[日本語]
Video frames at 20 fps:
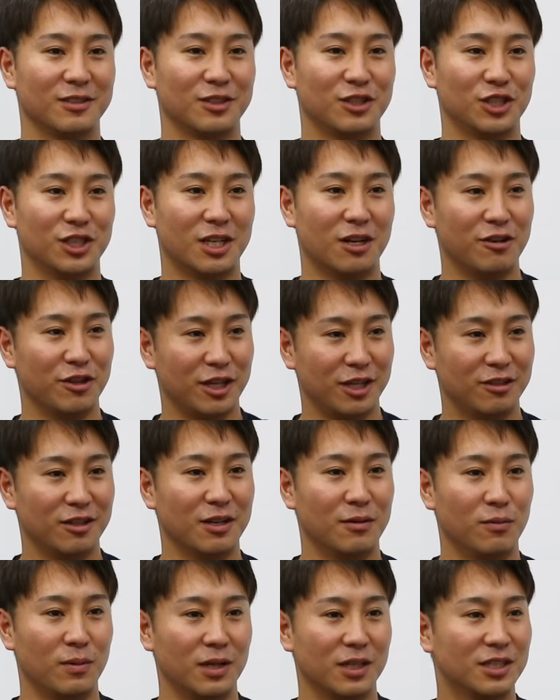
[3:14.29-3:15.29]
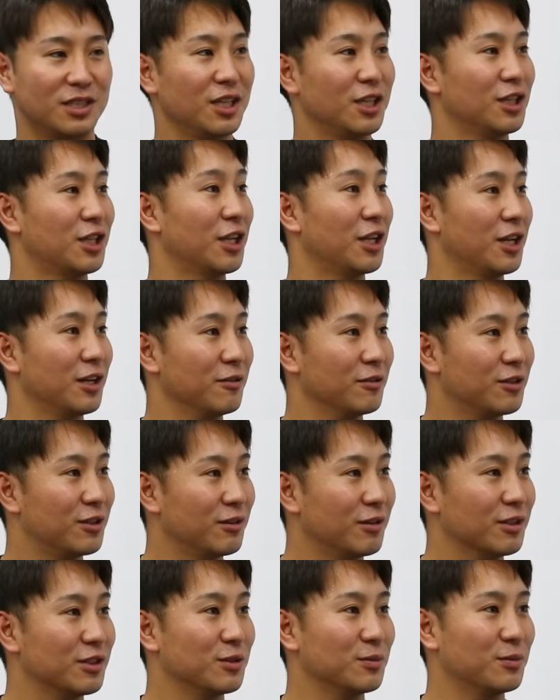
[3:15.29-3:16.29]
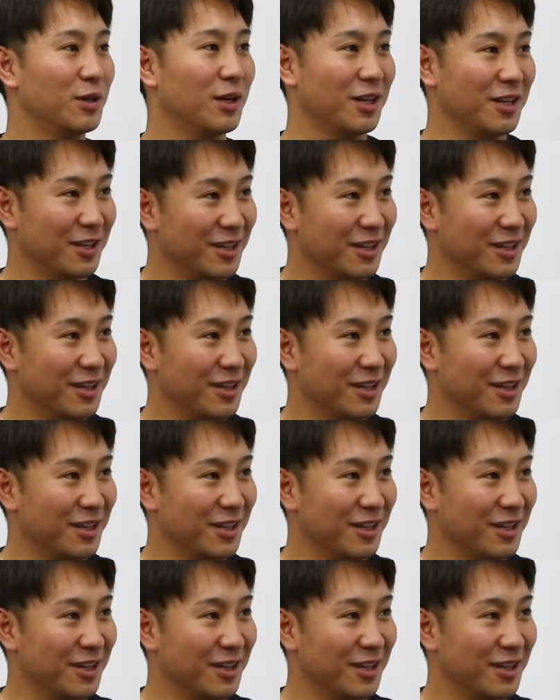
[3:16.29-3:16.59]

実感はないというか、まあ、奇跡だなっては自分は、は